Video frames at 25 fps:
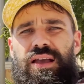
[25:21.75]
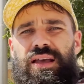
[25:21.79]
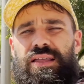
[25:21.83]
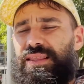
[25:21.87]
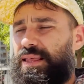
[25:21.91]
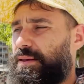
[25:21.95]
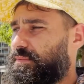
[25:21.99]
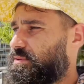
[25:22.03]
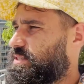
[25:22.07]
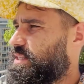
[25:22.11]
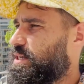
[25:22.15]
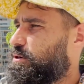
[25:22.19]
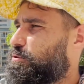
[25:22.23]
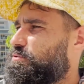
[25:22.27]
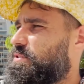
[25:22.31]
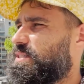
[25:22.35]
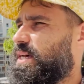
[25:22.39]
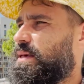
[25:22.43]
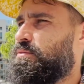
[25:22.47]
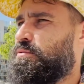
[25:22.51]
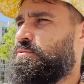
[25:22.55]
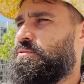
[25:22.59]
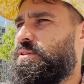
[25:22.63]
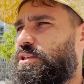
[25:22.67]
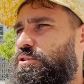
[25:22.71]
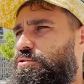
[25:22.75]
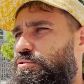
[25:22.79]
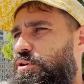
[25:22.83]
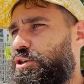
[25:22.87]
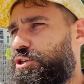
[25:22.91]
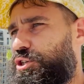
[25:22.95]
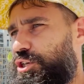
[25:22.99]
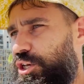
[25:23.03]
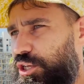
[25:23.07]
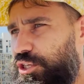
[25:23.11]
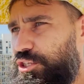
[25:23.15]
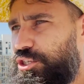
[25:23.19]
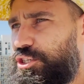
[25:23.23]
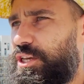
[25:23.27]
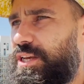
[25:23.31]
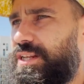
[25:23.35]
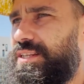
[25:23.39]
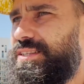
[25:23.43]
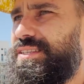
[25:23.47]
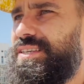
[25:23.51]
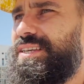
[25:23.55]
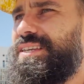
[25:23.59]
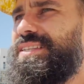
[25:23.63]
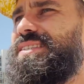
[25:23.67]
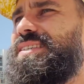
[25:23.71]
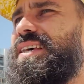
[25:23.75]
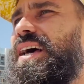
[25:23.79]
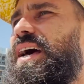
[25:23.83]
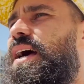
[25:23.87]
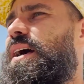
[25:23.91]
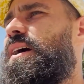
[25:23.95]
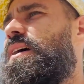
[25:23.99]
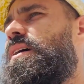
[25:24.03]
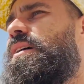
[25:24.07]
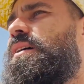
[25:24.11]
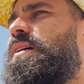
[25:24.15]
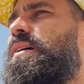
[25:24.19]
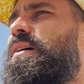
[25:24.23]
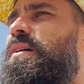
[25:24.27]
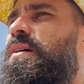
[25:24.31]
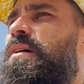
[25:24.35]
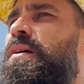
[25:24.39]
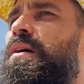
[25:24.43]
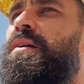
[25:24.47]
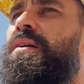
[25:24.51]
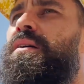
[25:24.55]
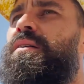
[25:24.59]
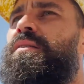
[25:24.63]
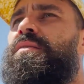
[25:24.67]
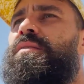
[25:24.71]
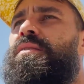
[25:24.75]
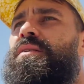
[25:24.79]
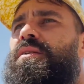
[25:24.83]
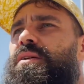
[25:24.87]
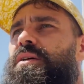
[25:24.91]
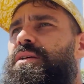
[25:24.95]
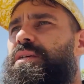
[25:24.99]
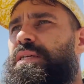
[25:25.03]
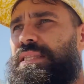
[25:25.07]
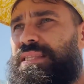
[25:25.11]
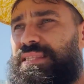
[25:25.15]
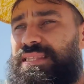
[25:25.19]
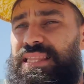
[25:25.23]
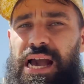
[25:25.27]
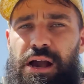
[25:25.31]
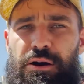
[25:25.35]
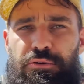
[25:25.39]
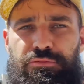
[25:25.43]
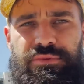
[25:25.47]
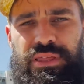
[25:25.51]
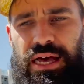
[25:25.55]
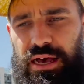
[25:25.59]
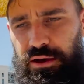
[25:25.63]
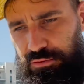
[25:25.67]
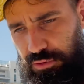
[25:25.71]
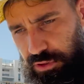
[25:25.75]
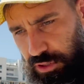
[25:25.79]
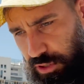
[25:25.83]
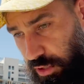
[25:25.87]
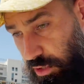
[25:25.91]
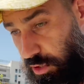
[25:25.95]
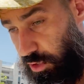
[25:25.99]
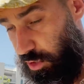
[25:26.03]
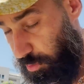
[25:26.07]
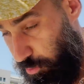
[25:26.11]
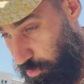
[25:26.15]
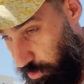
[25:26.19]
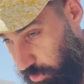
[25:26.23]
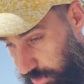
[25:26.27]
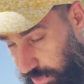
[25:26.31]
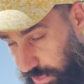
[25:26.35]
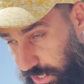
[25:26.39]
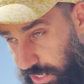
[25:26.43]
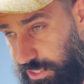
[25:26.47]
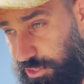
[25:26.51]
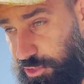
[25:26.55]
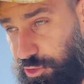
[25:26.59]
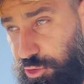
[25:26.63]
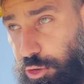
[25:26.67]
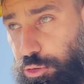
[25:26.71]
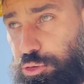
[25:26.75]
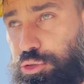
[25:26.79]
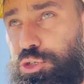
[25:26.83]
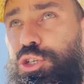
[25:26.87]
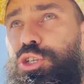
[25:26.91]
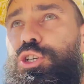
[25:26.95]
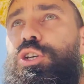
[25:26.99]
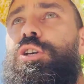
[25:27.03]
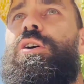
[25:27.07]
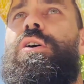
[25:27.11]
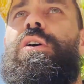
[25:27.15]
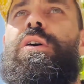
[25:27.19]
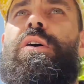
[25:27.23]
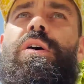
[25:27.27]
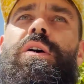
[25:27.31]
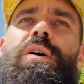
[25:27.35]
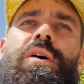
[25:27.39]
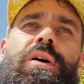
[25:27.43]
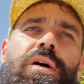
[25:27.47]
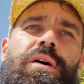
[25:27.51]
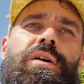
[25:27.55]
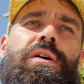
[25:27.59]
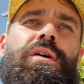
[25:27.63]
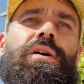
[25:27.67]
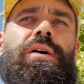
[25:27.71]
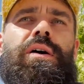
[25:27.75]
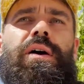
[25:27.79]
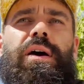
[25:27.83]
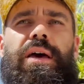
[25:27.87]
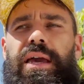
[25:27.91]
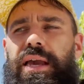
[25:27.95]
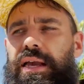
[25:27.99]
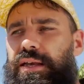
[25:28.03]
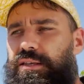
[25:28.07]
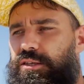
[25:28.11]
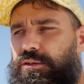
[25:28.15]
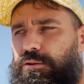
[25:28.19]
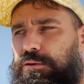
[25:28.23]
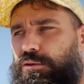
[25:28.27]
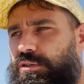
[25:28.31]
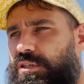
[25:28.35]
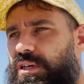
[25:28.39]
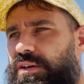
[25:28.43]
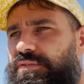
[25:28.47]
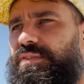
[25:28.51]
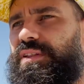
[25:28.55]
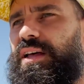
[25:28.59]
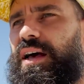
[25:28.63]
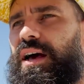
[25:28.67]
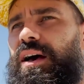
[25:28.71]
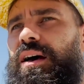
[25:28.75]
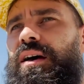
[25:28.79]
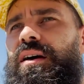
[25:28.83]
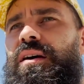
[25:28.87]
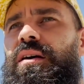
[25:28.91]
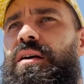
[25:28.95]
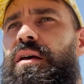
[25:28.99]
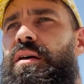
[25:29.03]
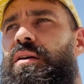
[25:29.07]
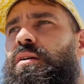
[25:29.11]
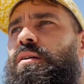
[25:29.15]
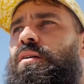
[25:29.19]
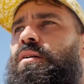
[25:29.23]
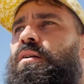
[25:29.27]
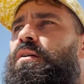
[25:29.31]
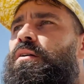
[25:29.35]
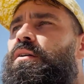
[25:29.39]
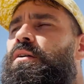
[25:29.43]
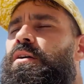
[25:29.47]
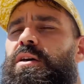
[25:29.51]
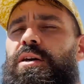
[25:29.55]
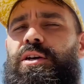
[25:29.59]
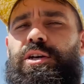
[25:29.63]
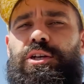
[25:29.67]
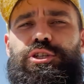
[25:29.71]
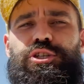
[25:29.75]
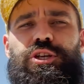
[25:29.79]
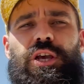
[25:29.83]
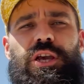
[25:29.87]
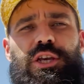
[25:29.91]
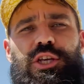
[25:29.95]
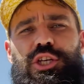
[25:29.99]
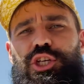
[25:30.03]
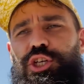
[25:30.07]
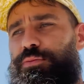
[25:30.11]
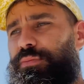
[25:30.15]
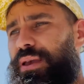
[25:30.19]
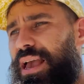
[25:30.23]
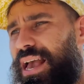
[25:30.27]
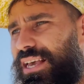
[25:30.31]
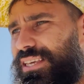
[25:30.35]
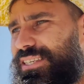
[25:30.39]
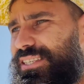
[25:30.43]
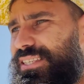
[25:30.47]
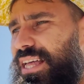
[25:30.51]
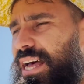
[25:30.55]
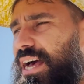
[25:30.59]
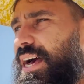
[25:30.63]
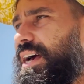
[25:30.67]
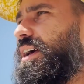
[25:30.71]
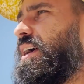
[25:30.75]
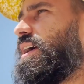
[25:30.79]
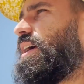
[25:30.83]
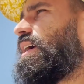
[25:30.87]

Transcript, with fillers: Tam z tyłu za mną znajduje się dzielnica Downtown. To była taka dość ekskluzywna część miasta.